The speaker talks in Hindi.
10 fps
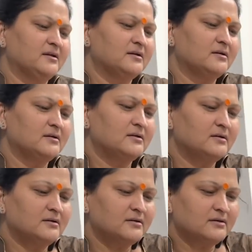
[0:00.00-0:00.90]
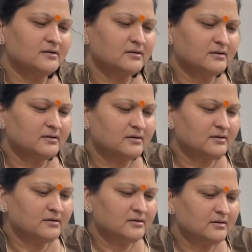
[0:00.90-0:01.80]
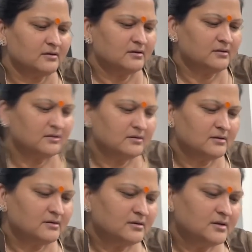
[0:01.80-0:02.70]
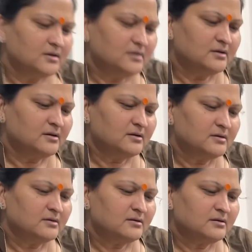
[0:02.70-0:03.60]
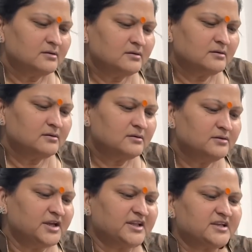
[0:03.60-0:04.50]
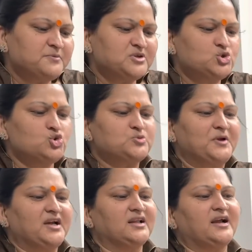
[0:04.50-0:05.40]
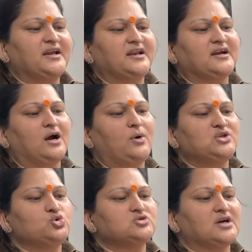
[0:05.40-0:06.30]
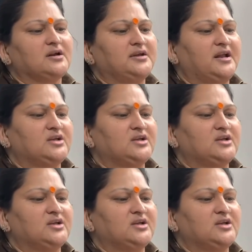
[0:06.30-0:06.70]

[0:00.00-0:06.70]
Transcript: अंकित जी थैंक यू यार थैंक यू सो मच ये देख इसमें जूस भी निकल जाएगा ये लिखा हुआ है जूसर ये रहा